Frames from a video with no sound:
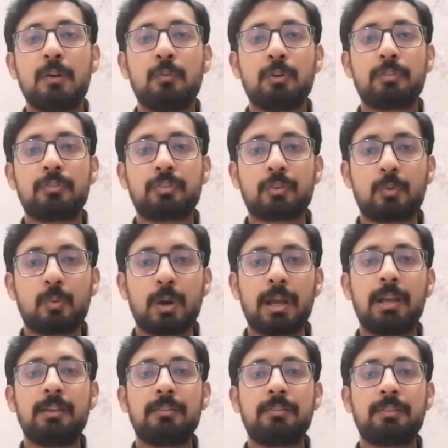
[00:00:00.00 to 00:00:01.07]
वो
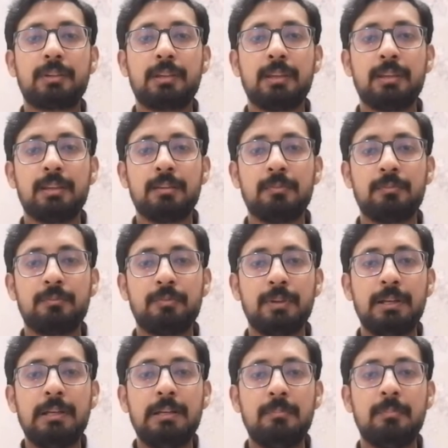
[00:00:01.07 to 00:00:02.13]
स्क्वैश की
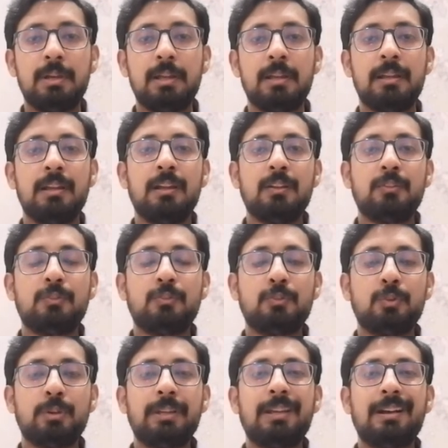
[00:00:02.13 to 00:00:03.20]
फील्ड में
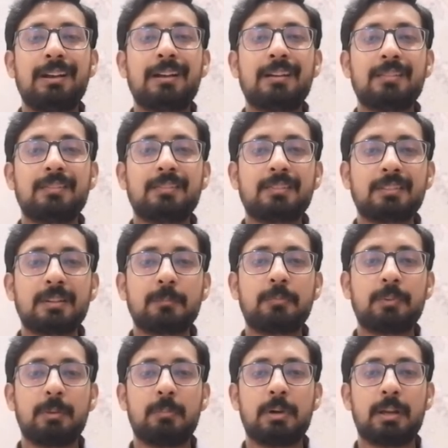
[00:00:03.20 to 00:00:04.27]
दुनिया का
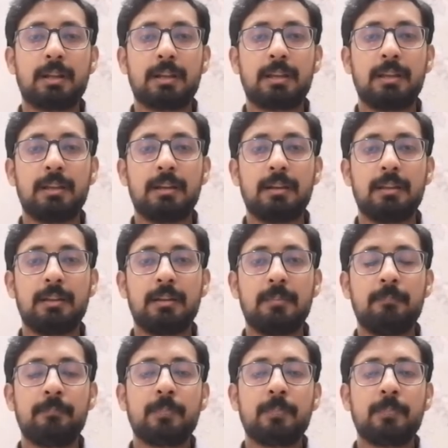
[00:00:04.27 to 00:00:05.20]
सबसे बड़ा खिलाड़ी है